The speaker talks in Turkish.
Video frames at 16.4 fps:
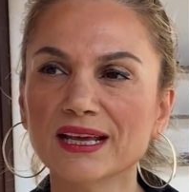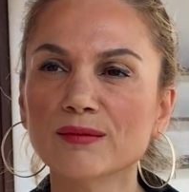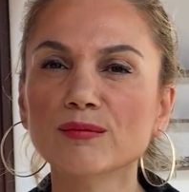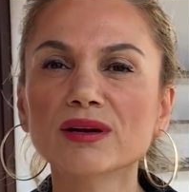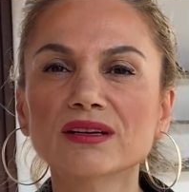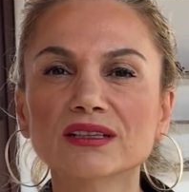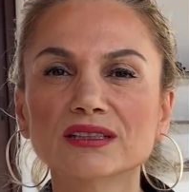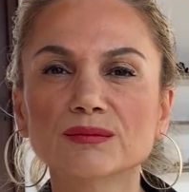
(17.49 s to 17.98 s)

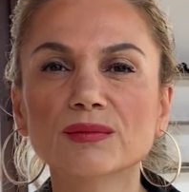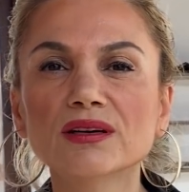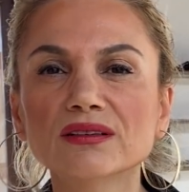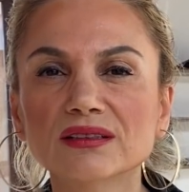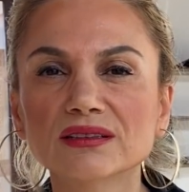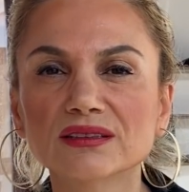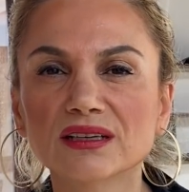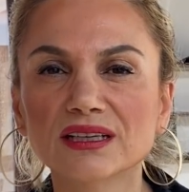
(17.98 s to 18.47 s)
Bakalım
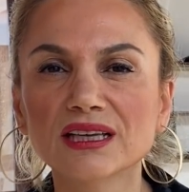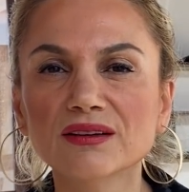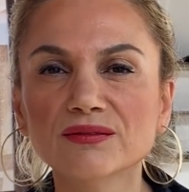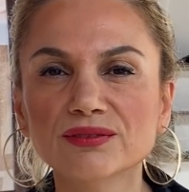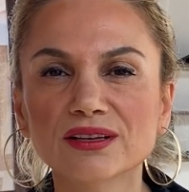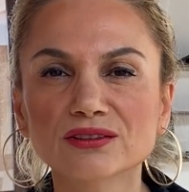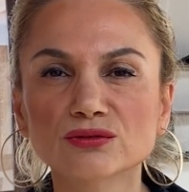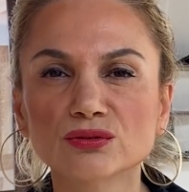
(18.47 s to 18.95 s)
Aralık ayı
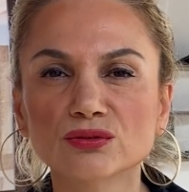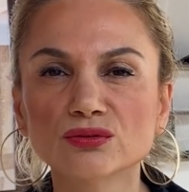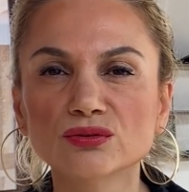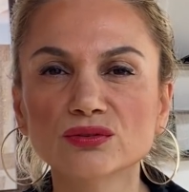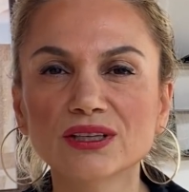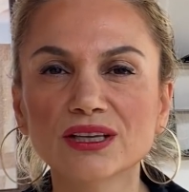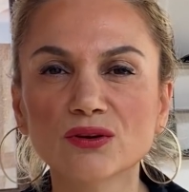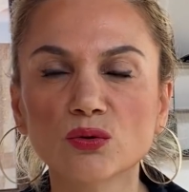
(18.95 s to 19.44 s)

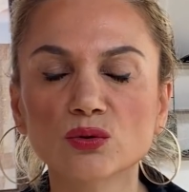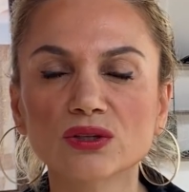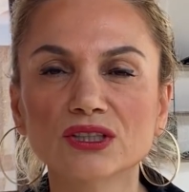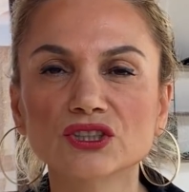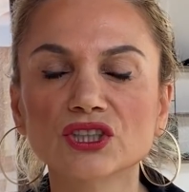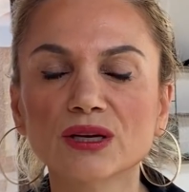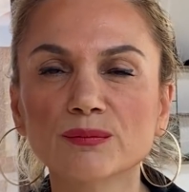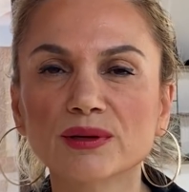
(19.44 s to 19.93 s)
enflasyonu ne
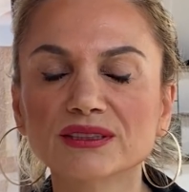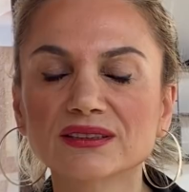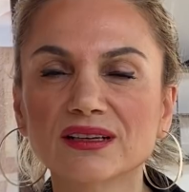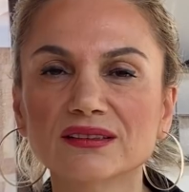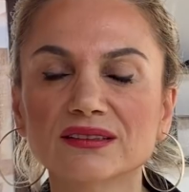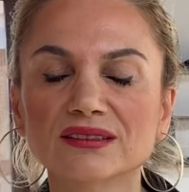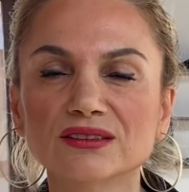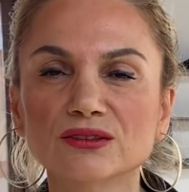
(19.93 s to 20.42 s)
olacak?
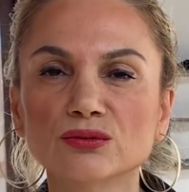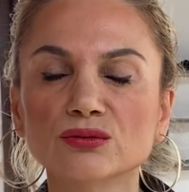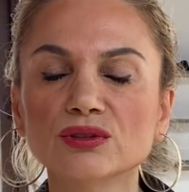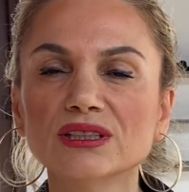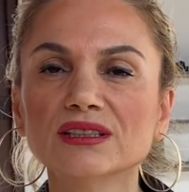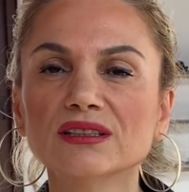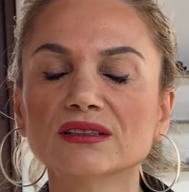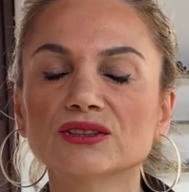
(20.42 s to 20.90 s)
Pazartesi günü
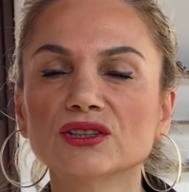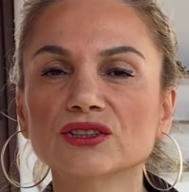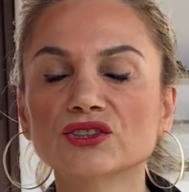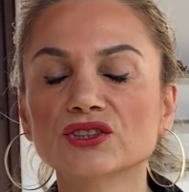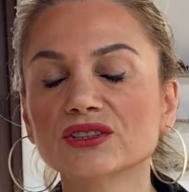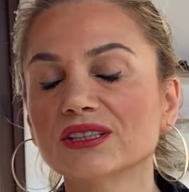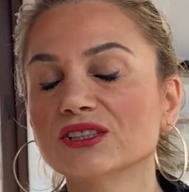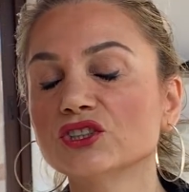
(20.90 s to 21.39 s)
ilk
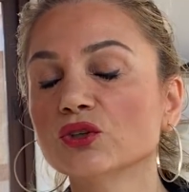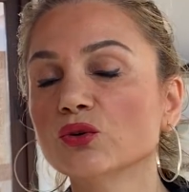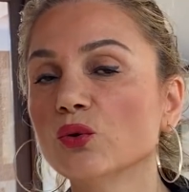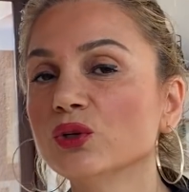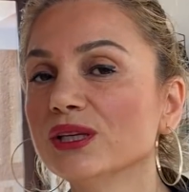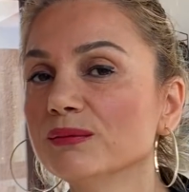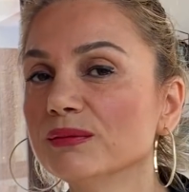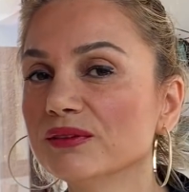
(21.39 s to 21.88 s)
açıklanacak
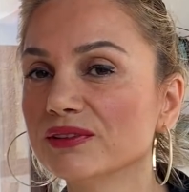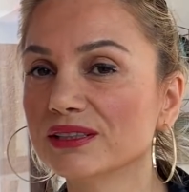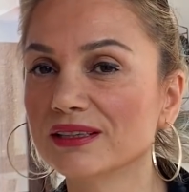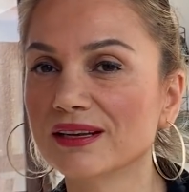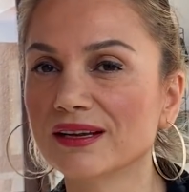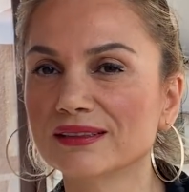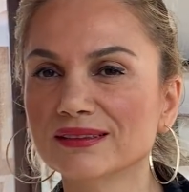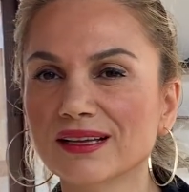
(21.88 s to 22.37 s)
önemli
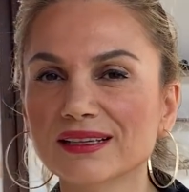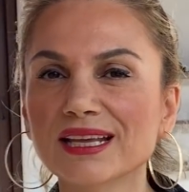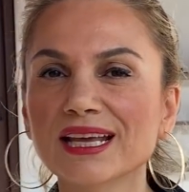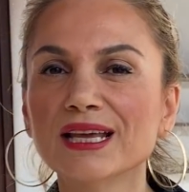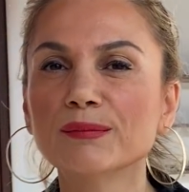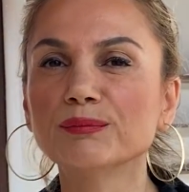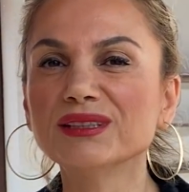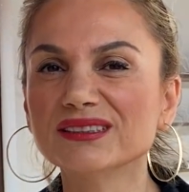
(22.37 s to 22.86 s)
verilerden
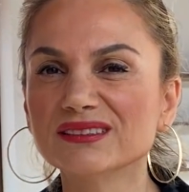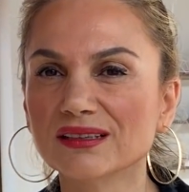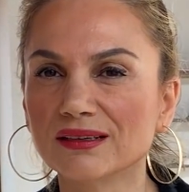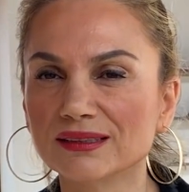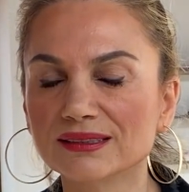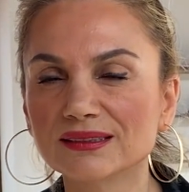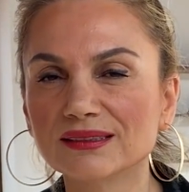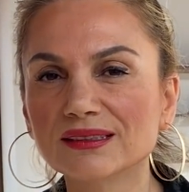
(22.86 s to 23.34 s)
bir
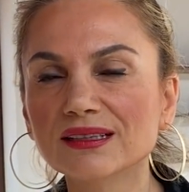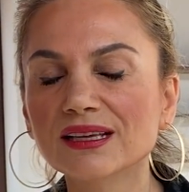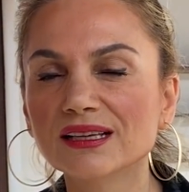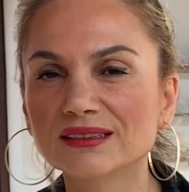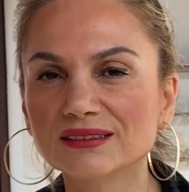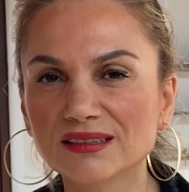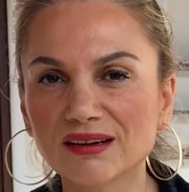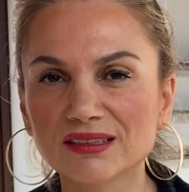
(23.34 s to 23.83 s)
tanesini
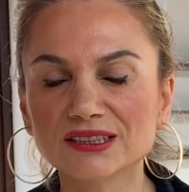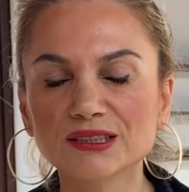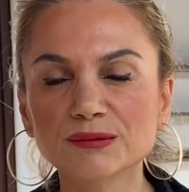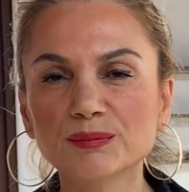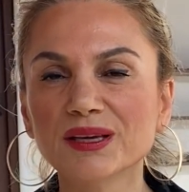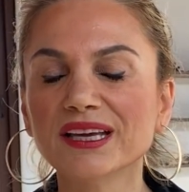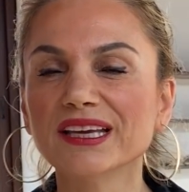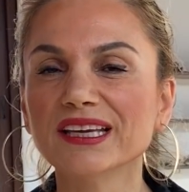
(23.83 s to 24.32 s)

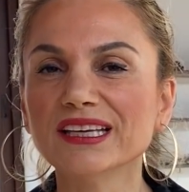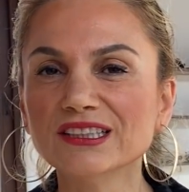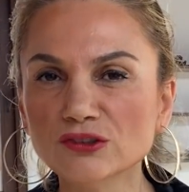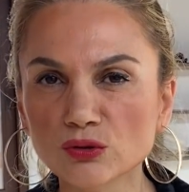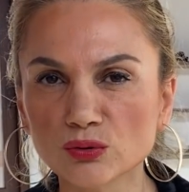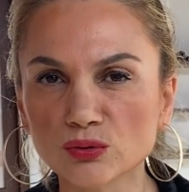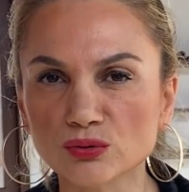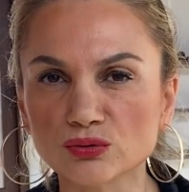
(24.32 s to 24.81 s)
takip
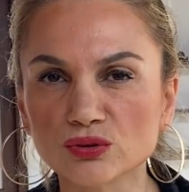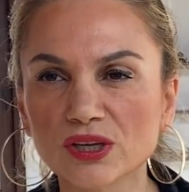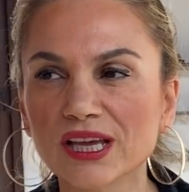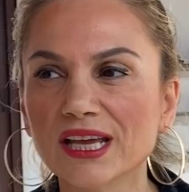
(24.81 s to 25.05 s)
ediyoruz.